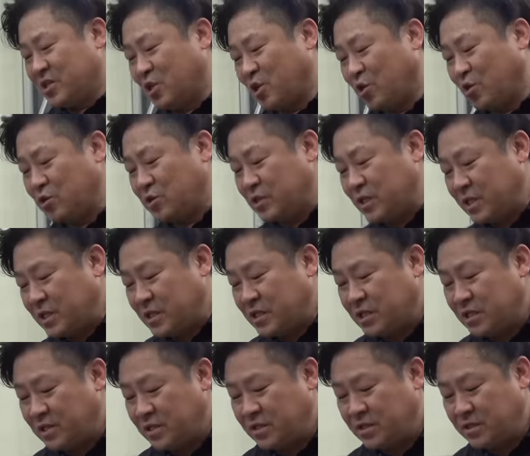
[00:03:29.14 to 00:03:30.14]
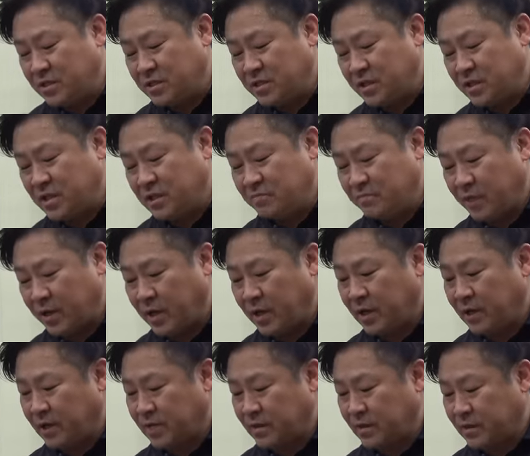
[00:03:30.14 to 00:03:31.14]
저는 사실 이제
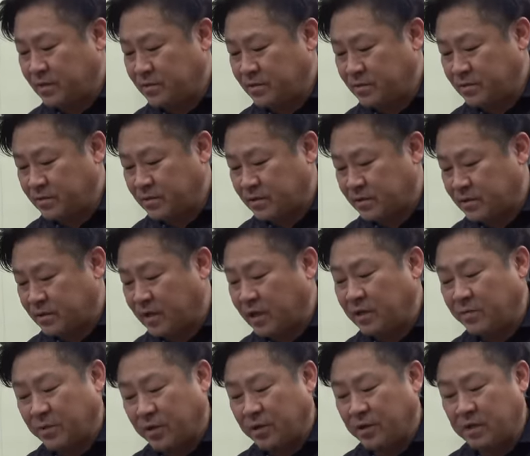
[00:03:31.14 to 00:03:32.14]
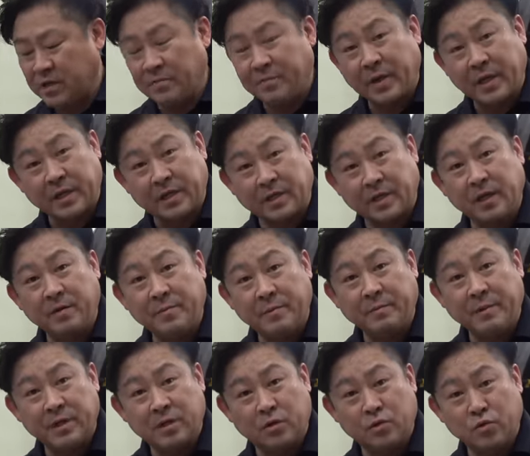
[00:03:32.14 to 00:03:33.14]
임팩 드라이버, 임팩
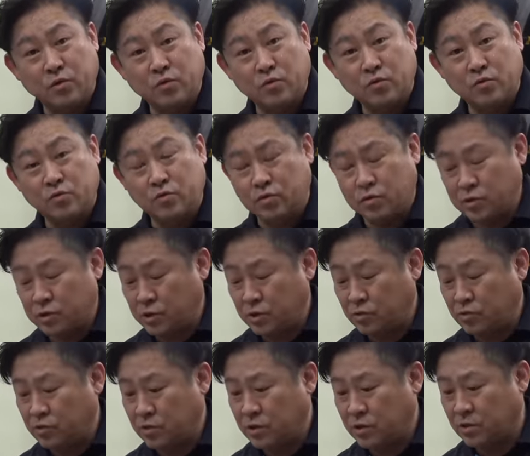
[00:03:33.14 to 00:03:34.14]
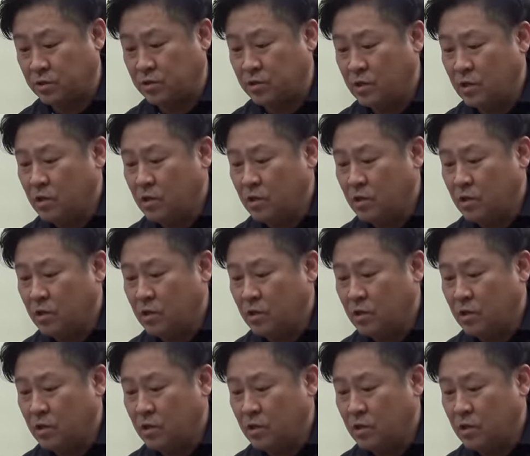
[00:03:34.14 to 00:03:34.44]
드라이버만 전동 공구를 썼고요.